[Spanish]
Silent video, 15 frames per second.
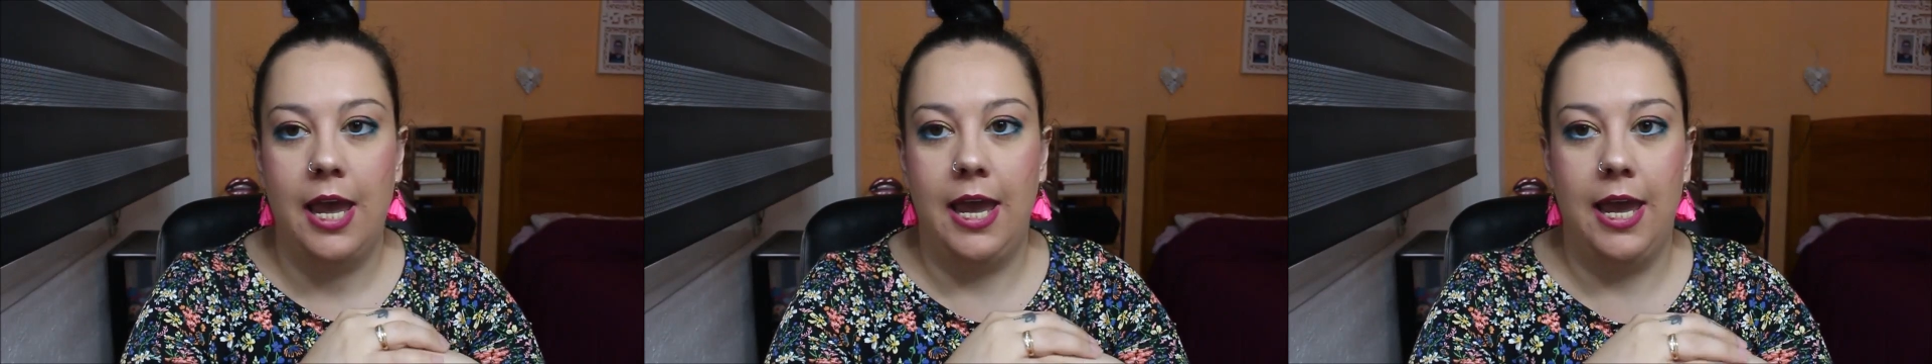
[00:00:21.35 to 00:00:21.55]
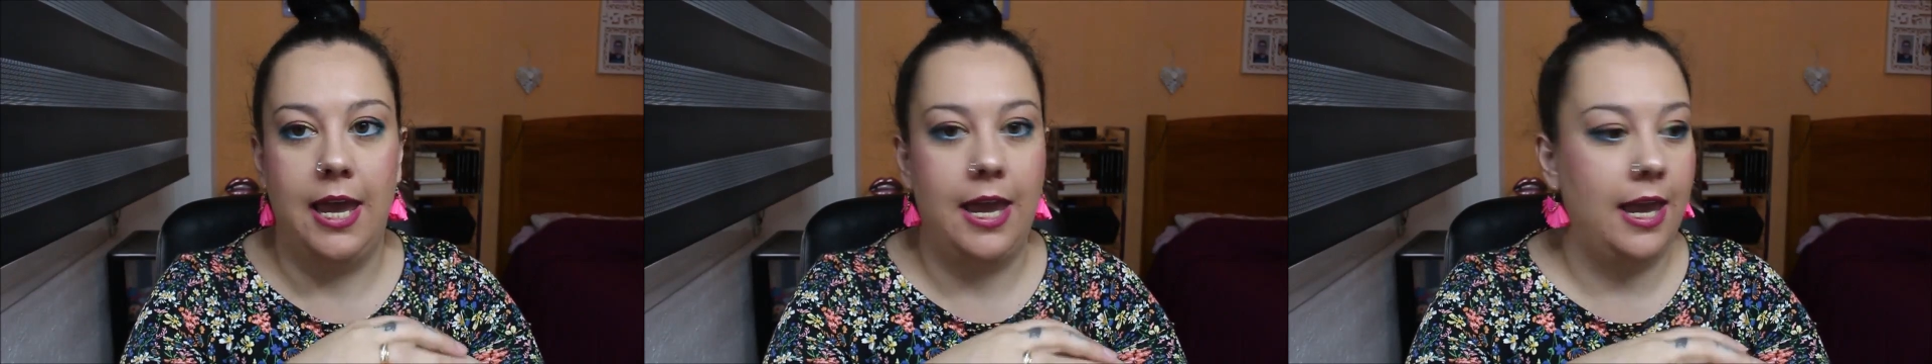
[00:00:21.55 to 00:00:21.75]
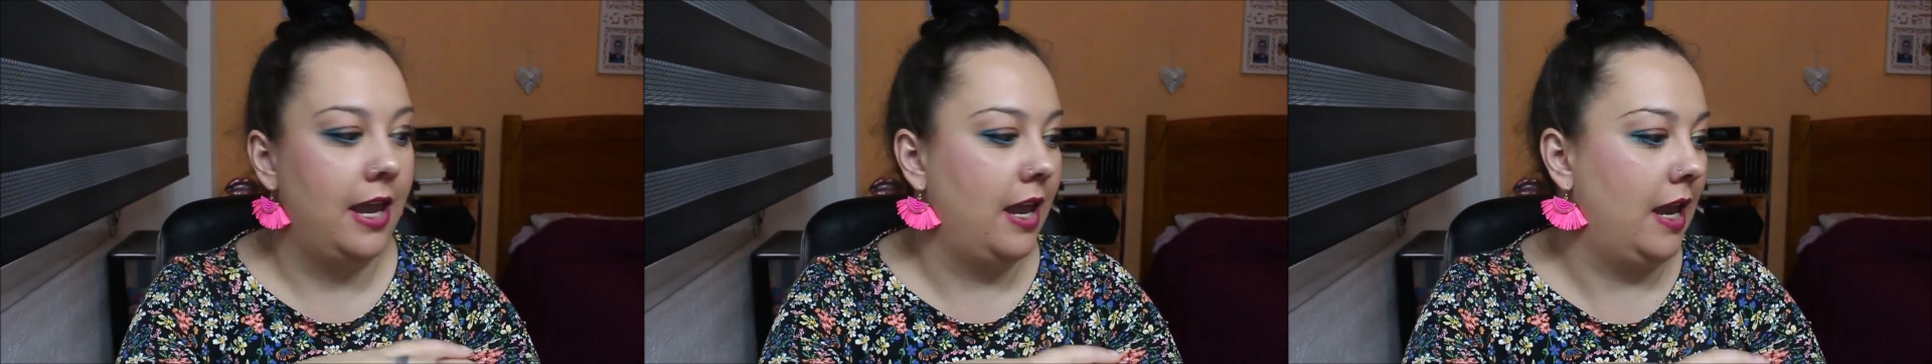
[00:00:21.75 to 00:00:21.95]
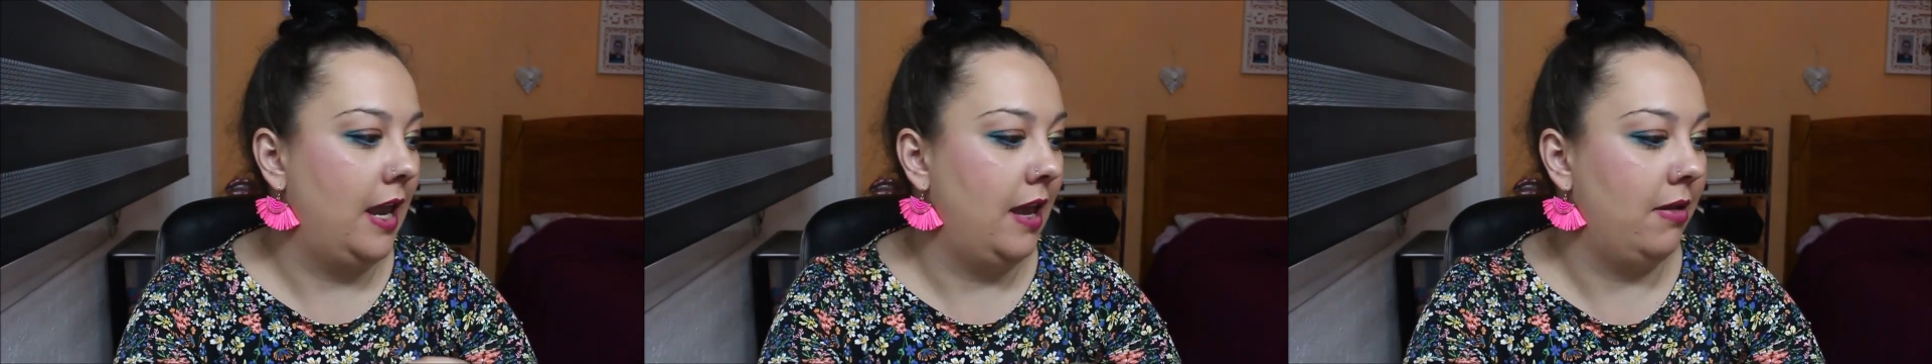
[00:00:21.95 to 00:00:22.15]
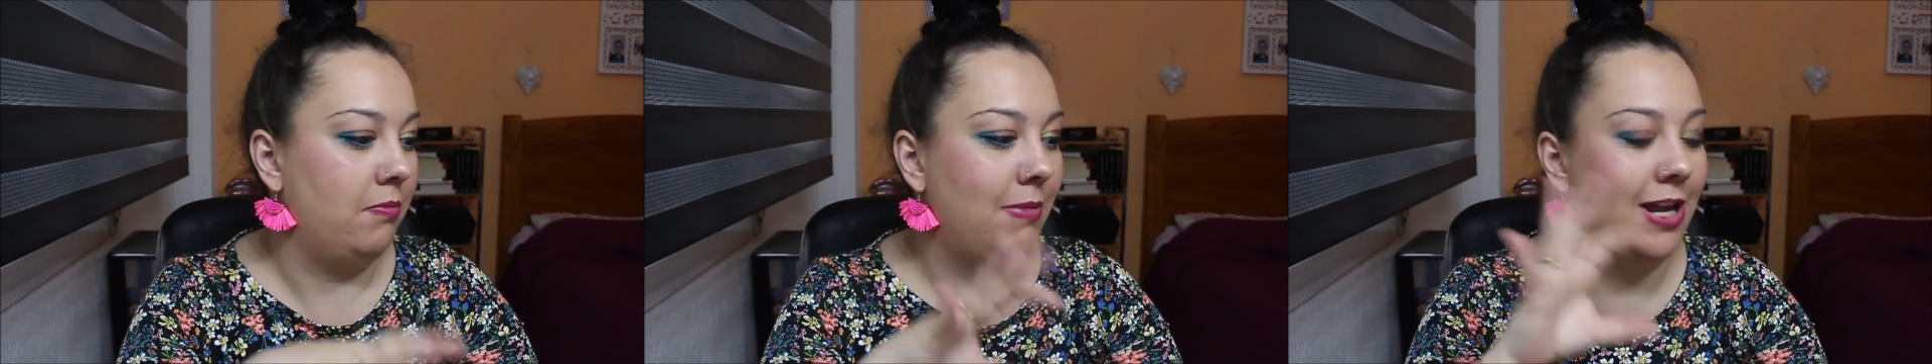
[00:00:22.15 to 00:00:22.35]

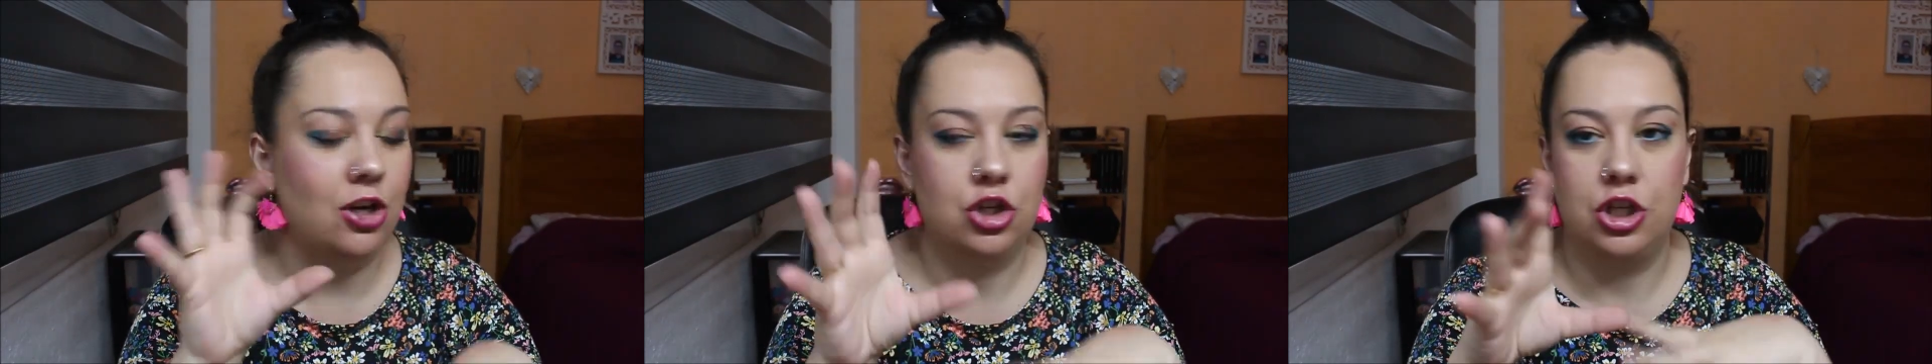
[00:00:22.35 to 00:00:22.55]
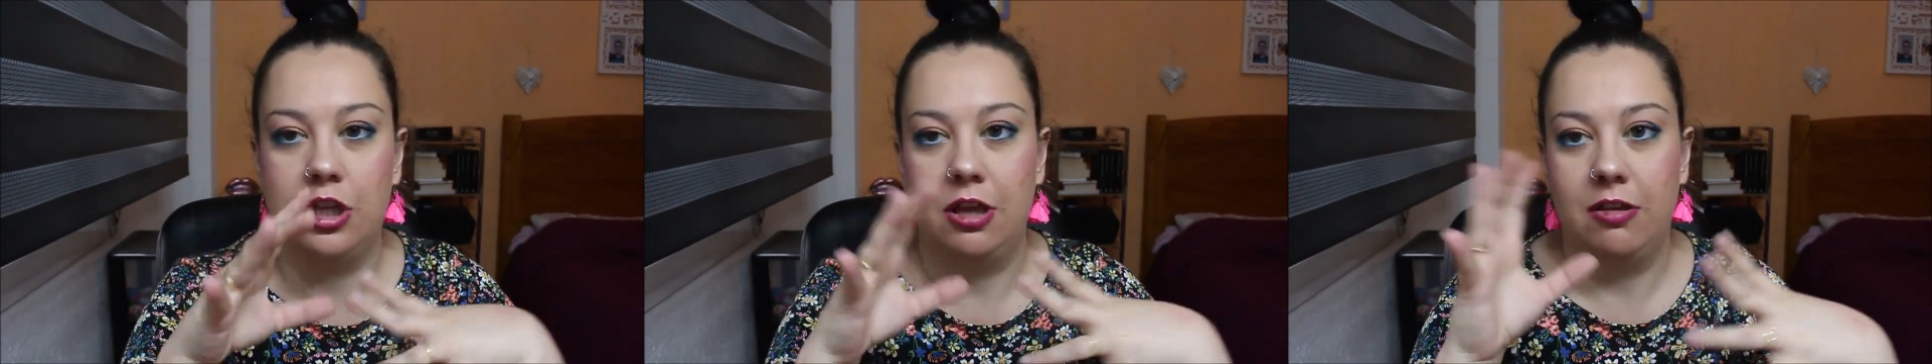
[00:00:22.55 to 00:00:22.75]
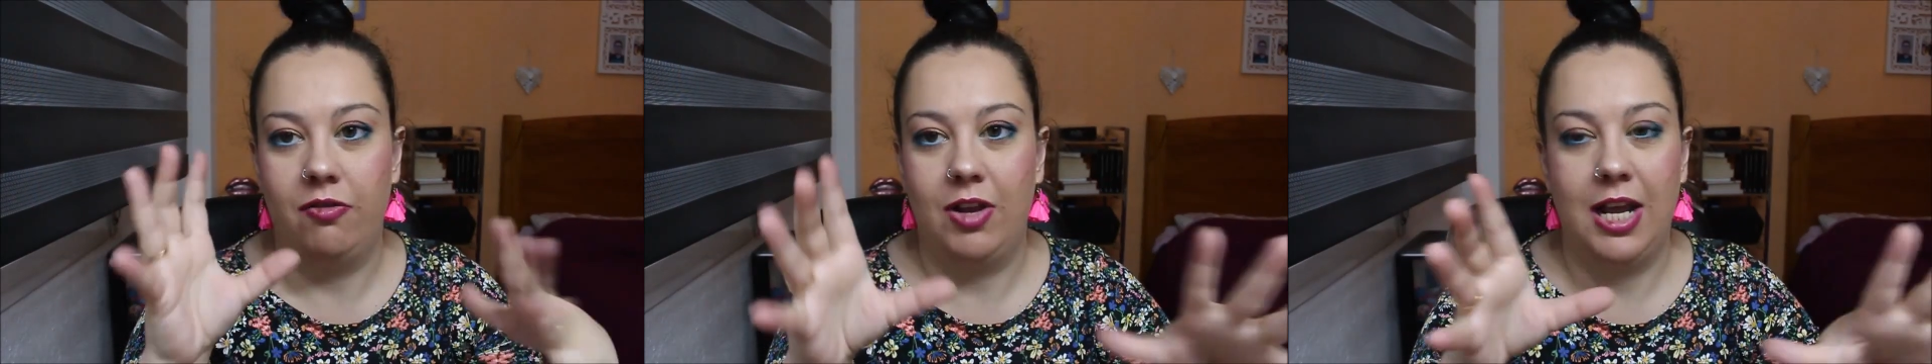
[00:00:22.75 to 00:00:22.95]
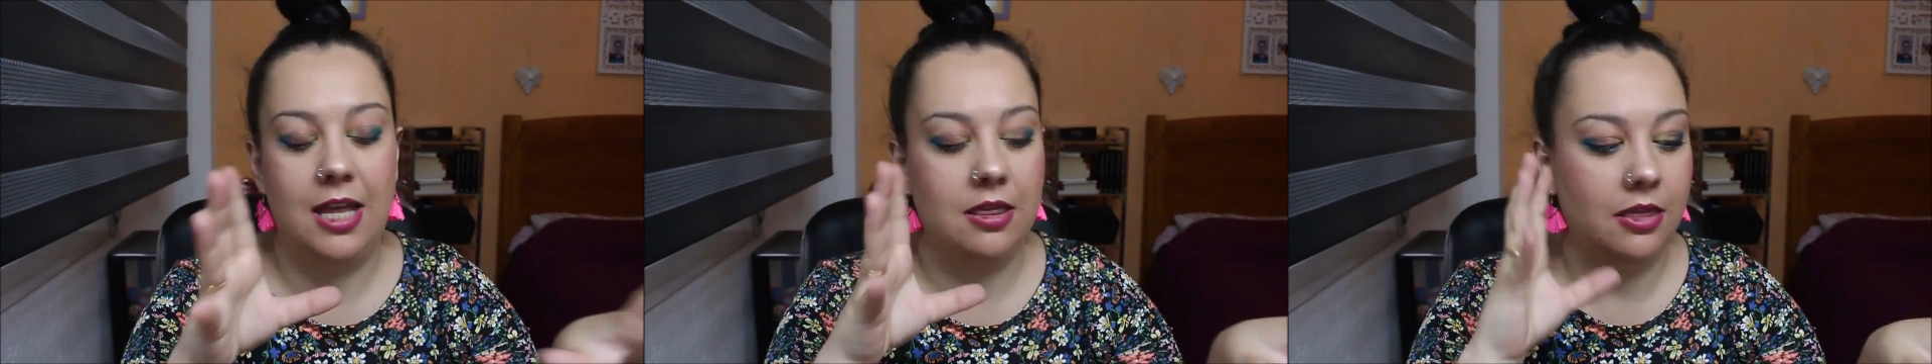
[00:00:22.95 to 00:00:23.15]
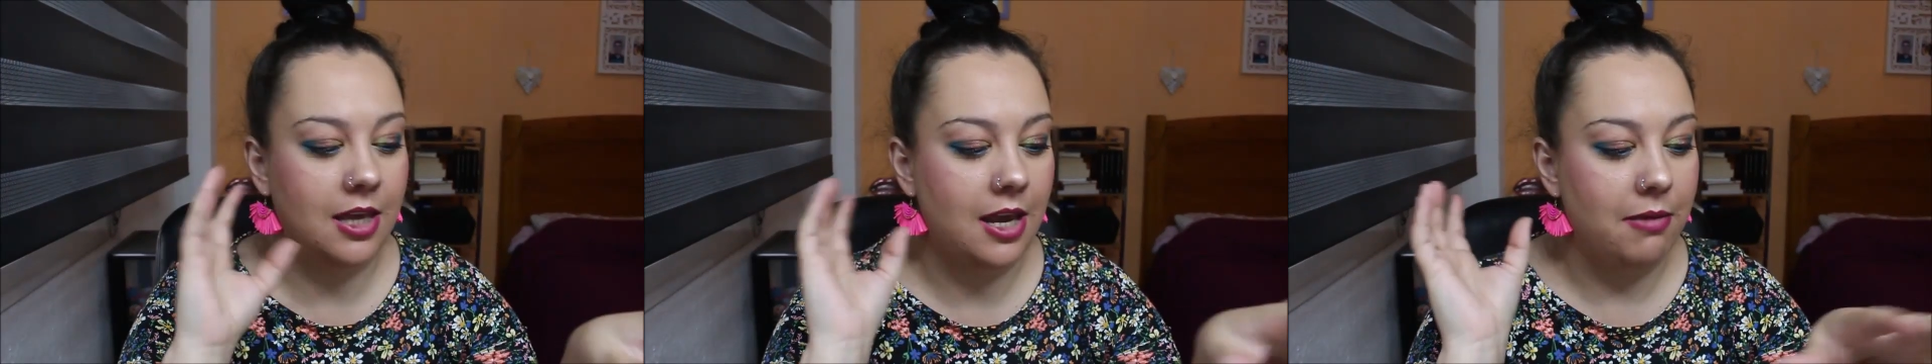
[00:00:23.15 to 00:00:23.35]
eh, En varios sitios
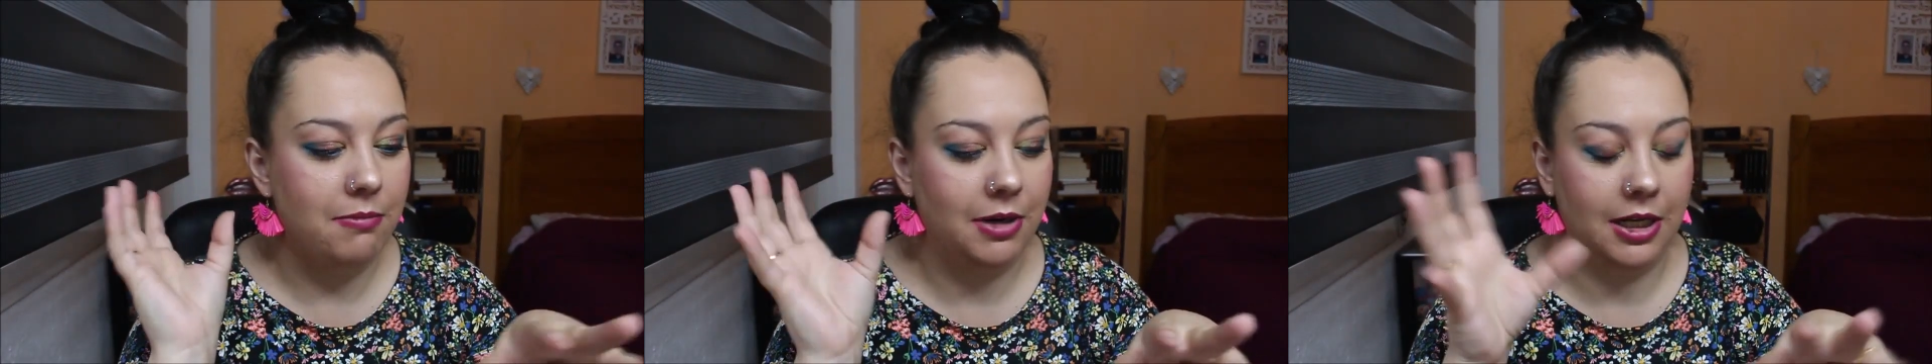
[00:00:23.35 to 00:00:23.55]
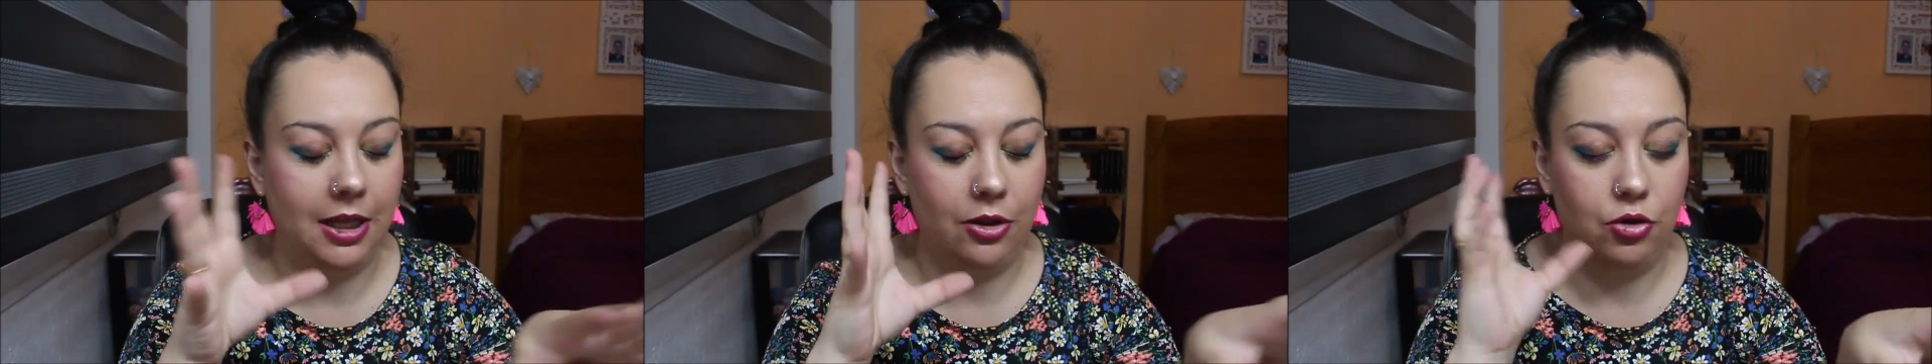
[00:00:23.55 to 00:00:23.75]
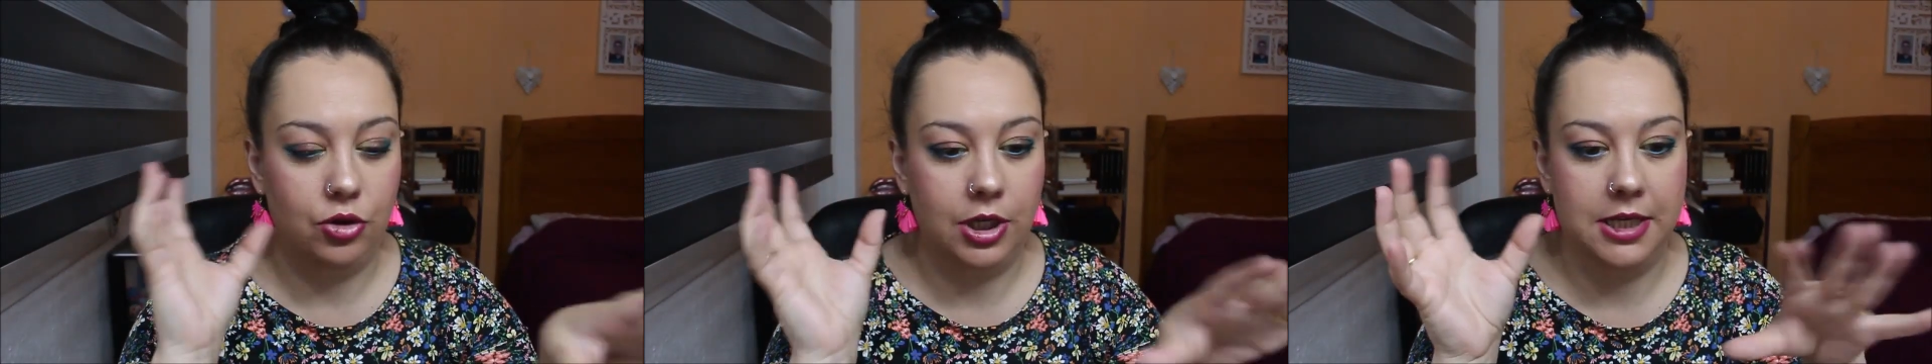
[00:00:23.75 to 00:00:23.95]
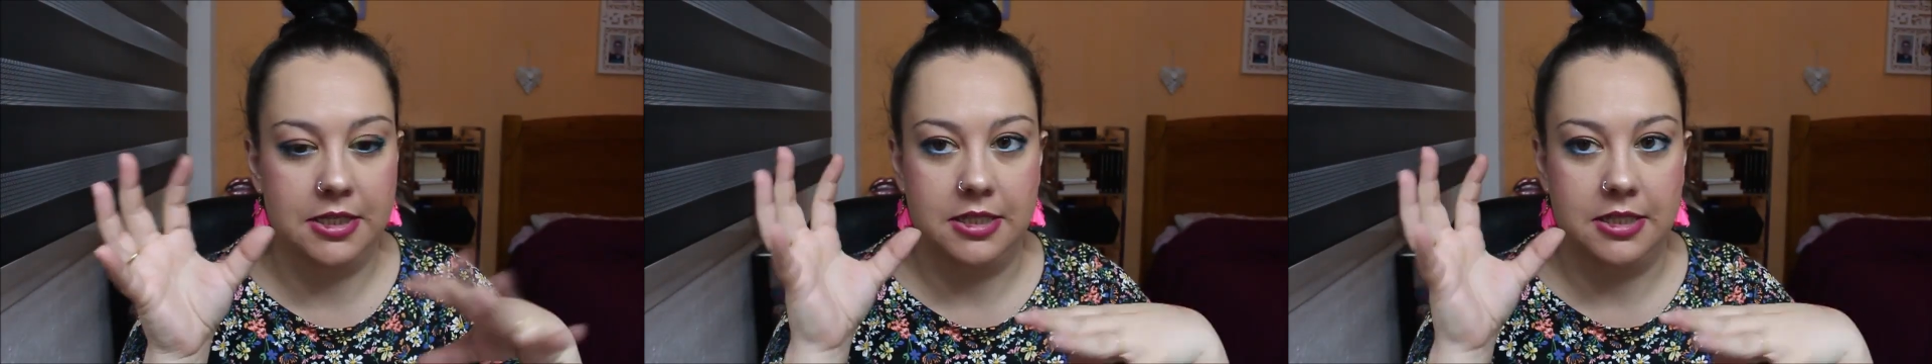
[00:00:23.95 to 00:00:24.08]
diferentes Mercadona,